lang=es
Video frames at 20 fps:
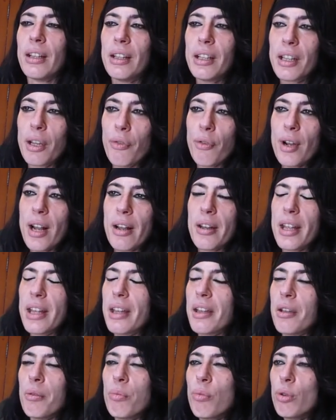Y que fueran
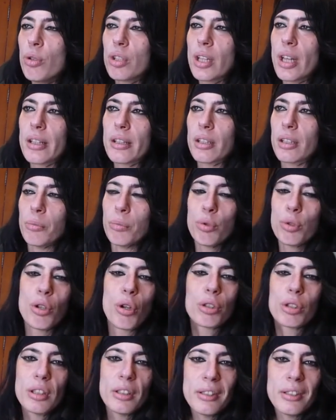eh, muchas, muchos